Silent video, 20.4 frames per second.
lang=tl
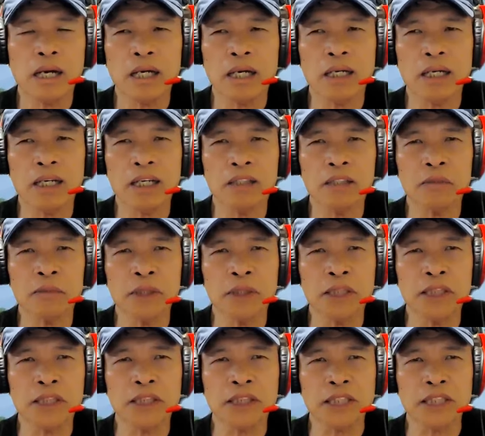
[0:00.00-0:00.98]
ang
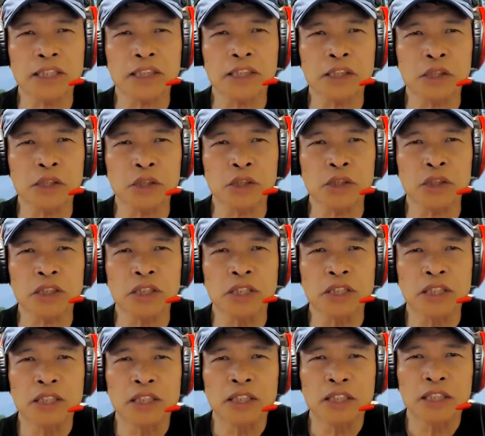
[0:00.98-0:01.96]
administrasyon
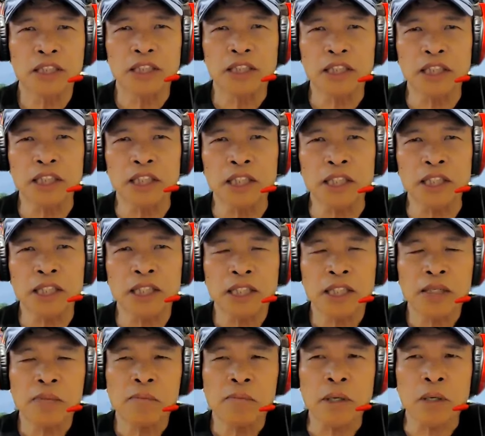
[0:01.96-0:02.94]
ni
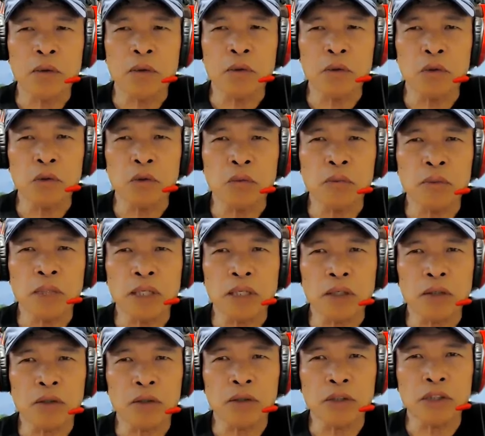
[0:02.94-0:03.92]
Pangulong
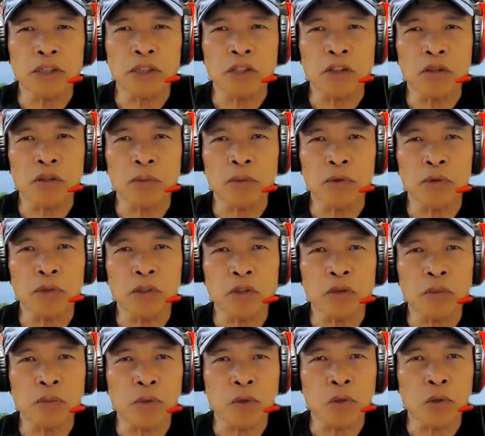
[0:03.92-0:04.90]
Marcos, naku po,
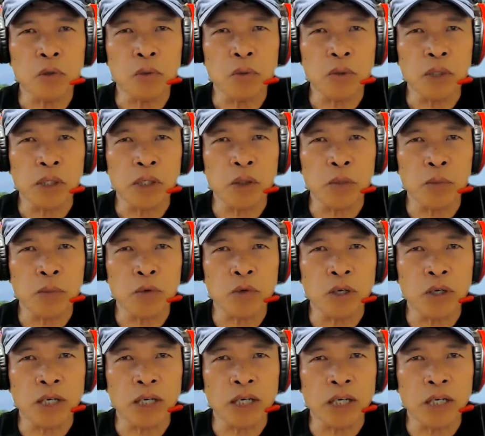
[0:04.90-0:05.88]
naku po, huwag niyo
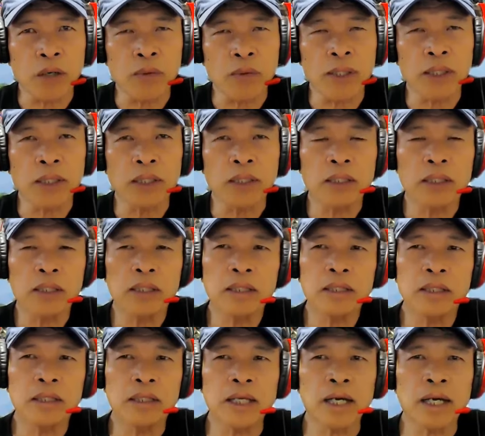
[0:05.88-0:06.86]
pong gagawin
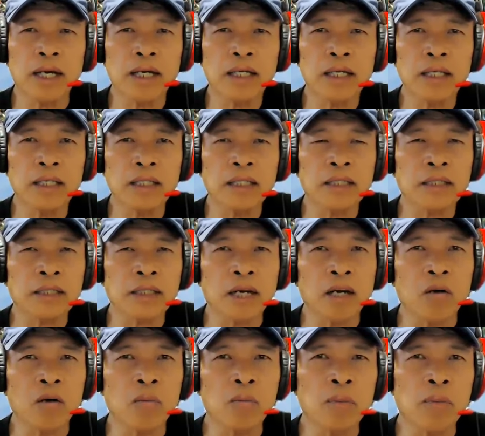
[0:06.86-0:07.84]
dahil
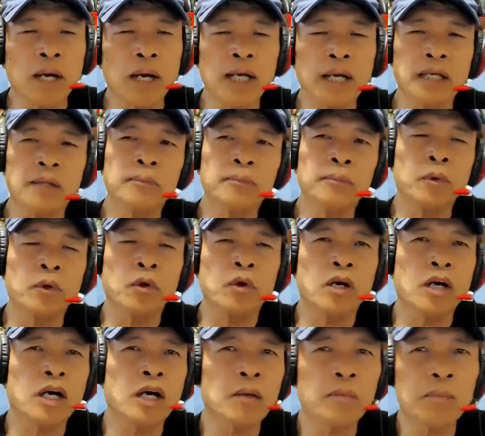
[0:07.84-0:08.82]
taong bayan po
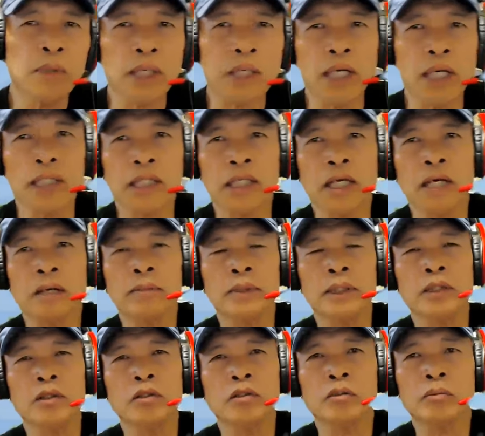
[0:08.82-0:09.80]
ang
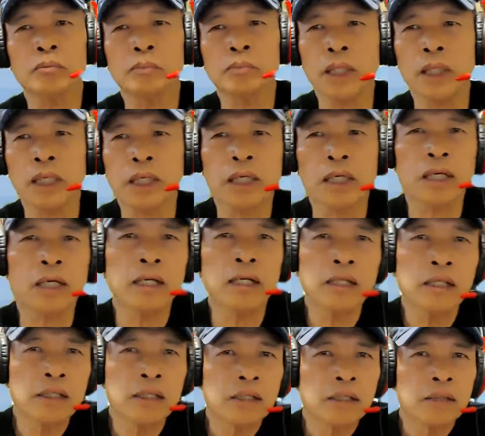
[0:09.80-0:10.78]
makakalaban nyo pagka
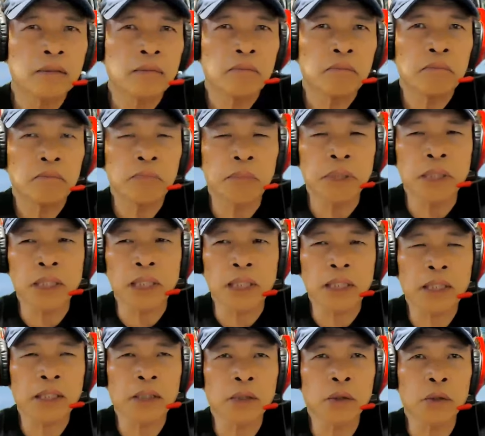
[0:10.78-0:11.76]

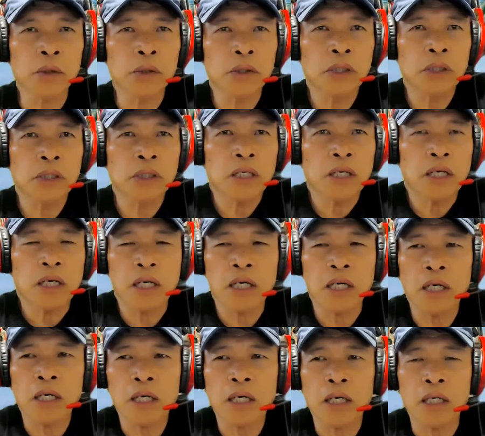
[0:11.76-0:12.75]
binangga nyo
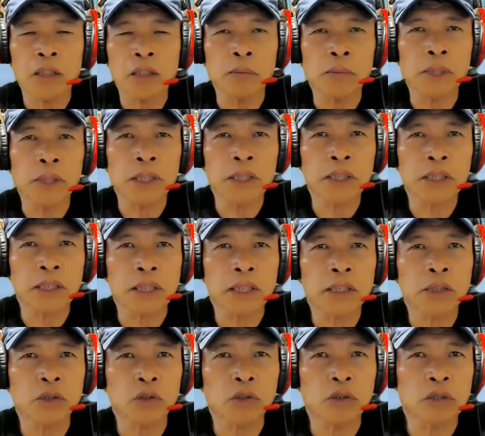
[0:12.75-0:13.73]
ang
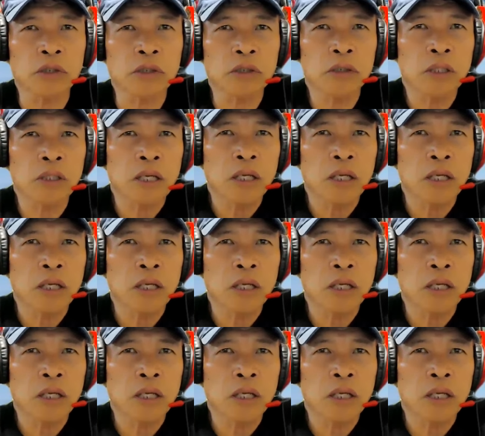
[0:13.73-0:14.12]
administrasyon